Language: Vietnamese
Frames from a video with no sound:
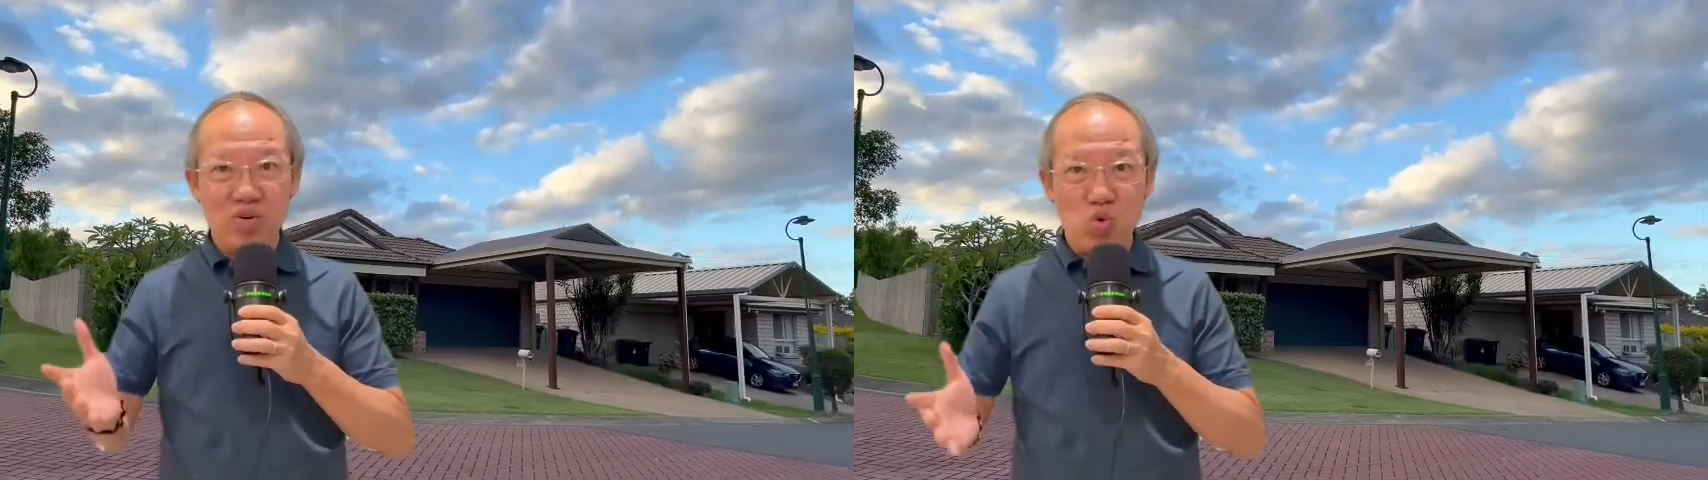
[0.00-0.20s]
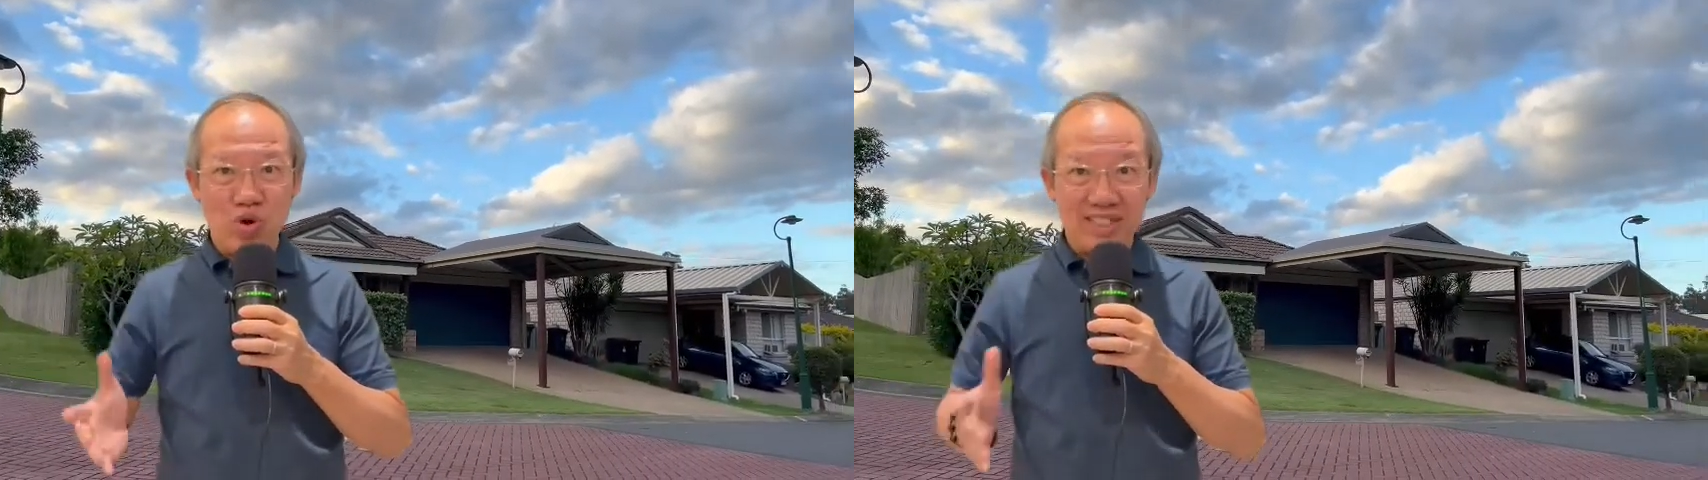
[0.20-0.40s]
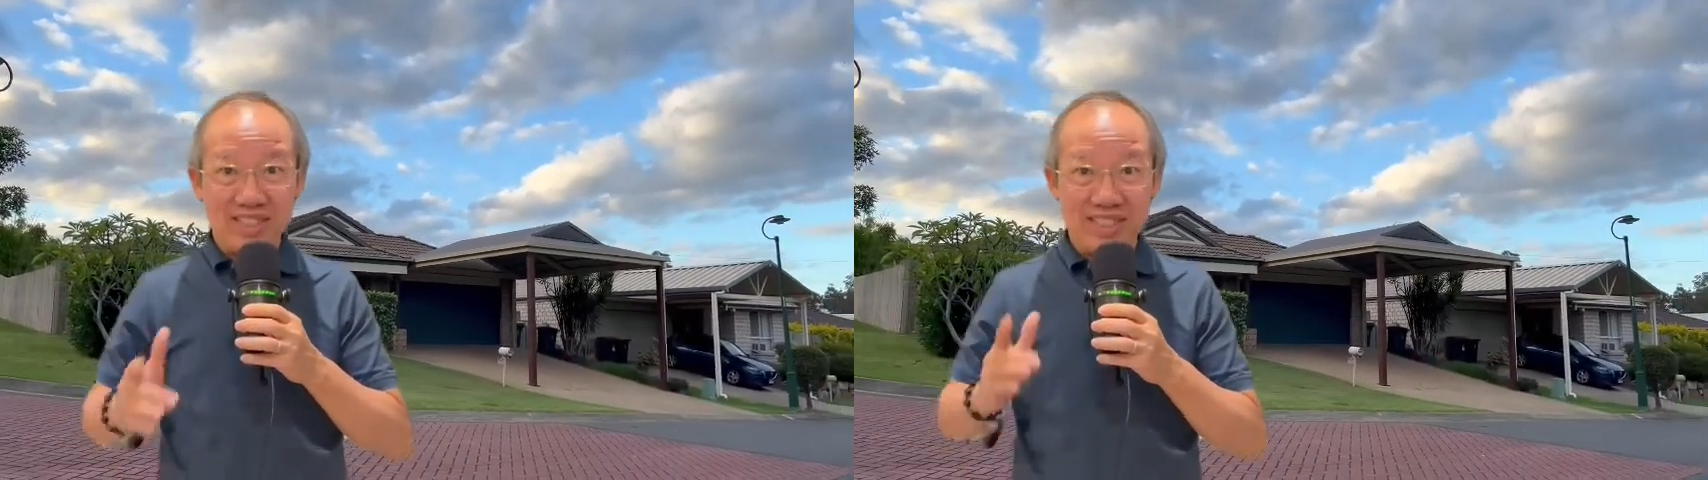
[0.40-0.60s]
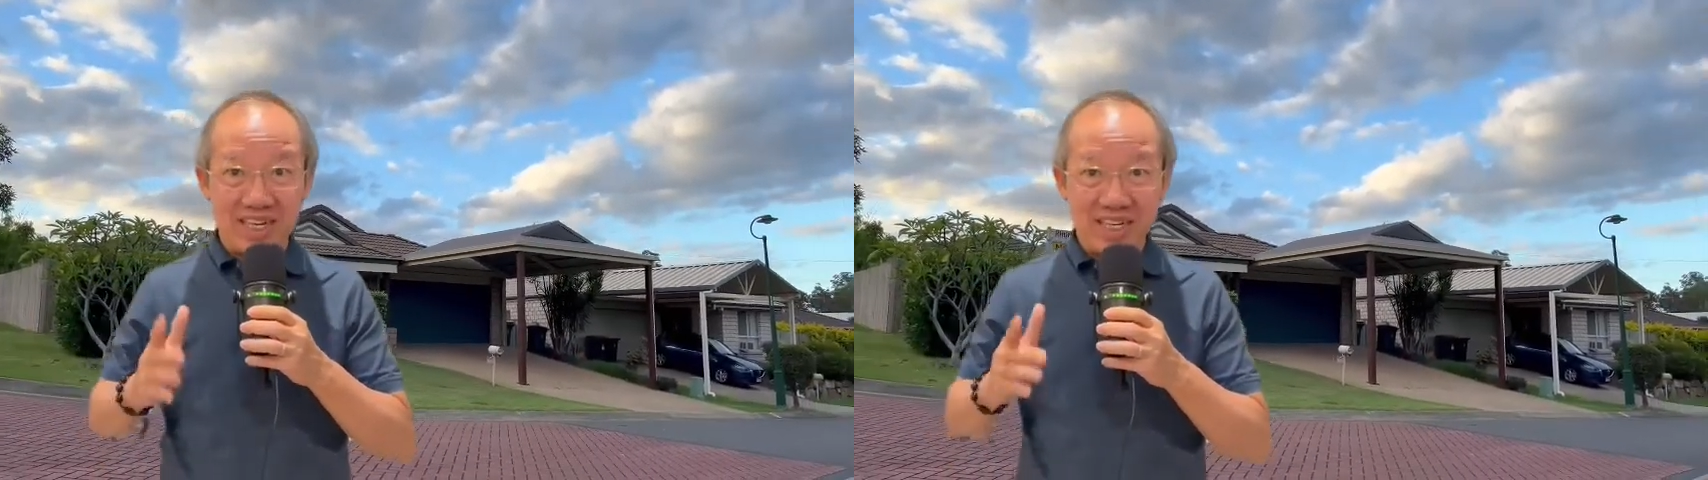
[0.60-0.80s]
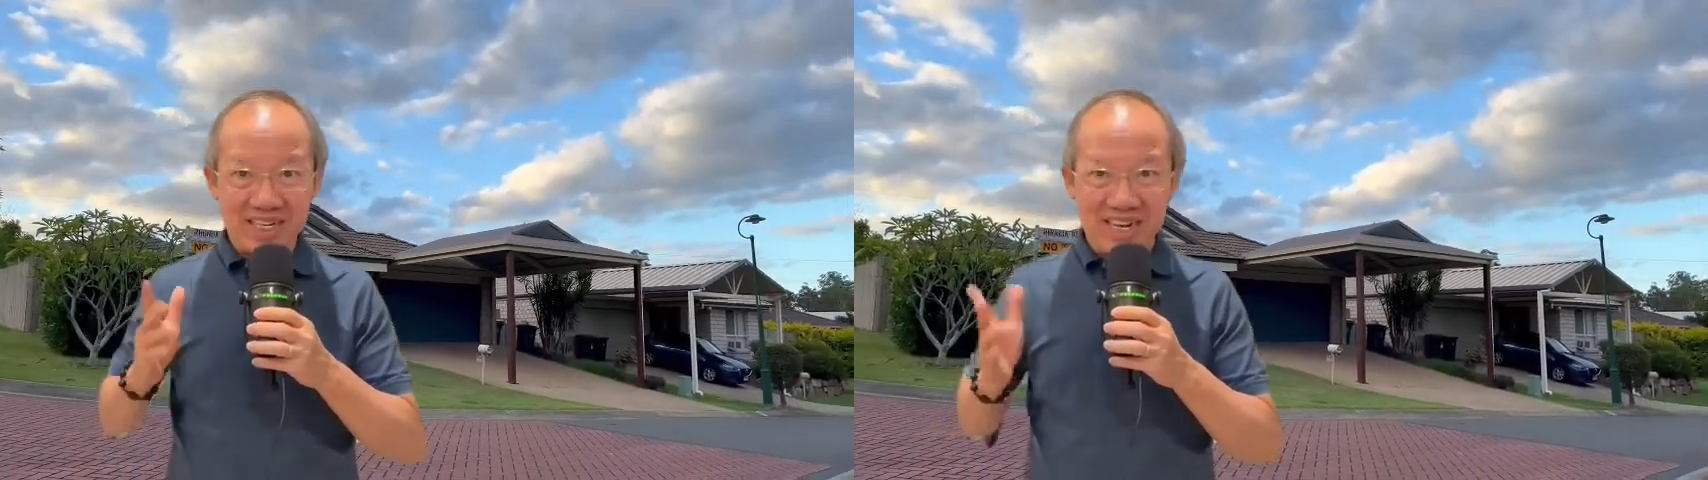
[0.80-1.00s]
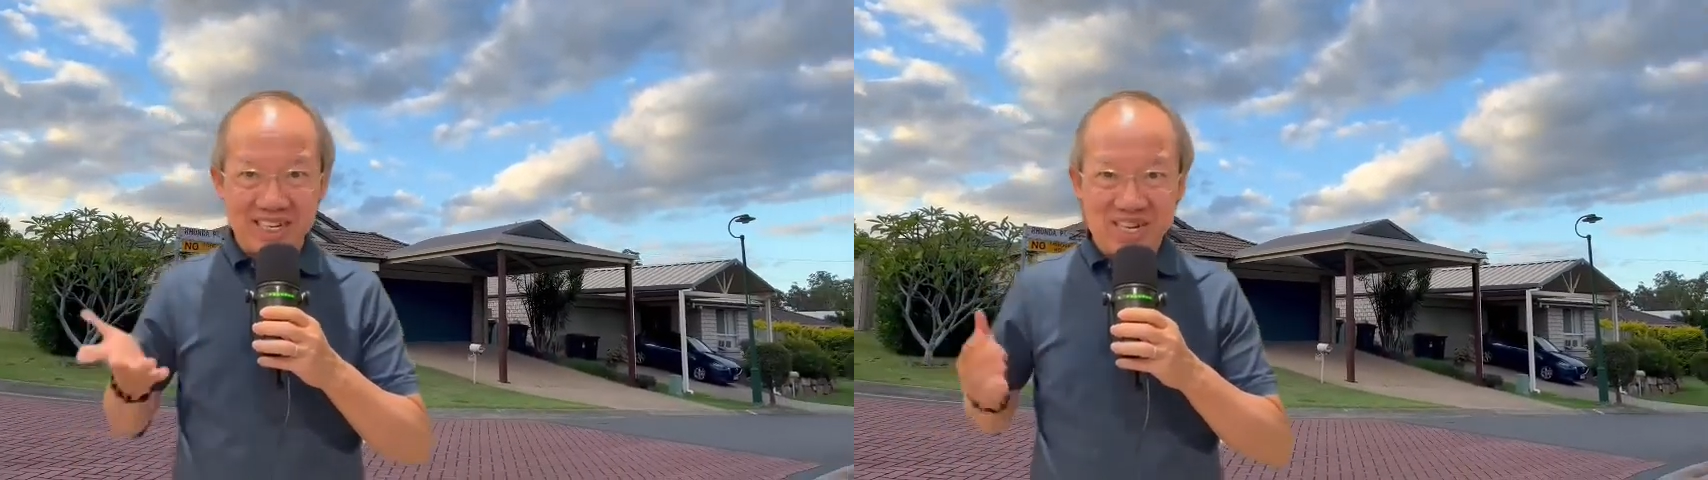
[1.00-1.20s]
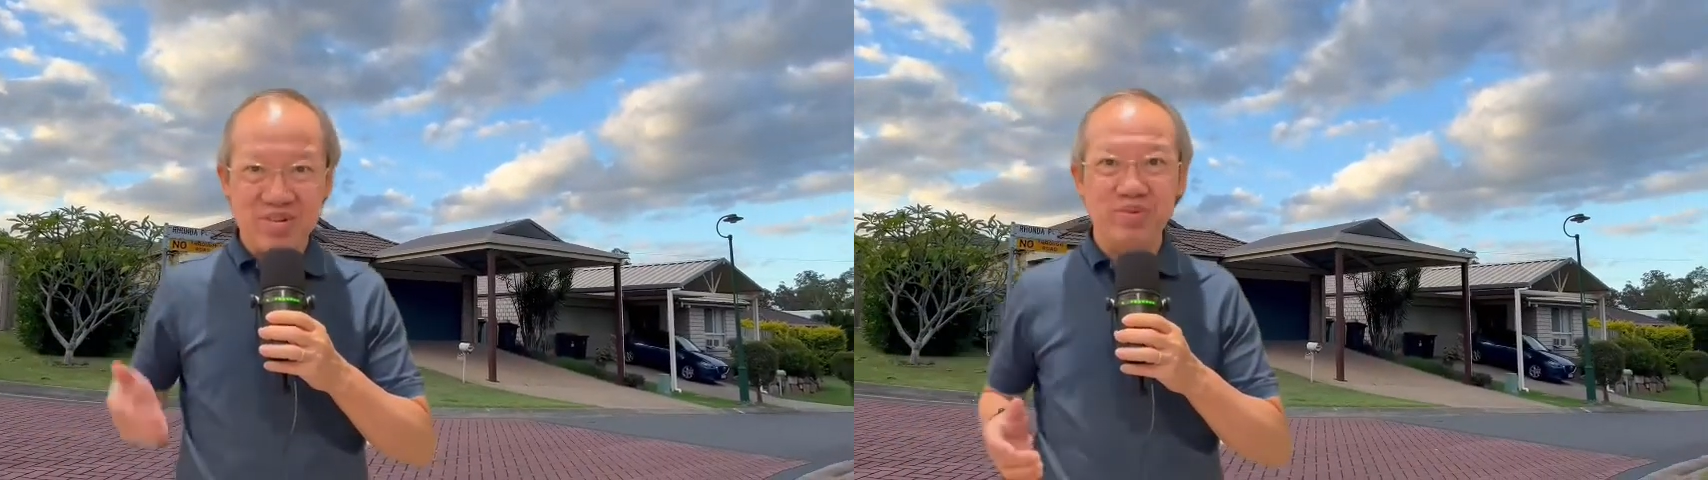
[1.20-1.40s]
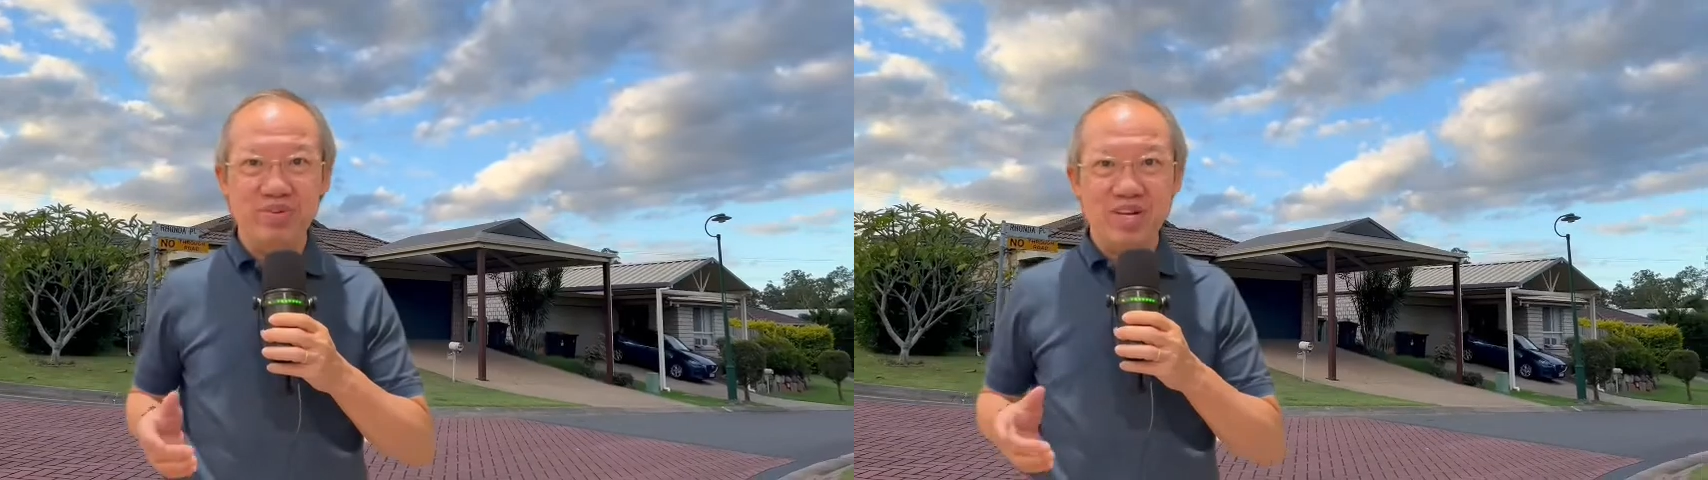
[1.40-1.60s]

của Trần Đình Cửu.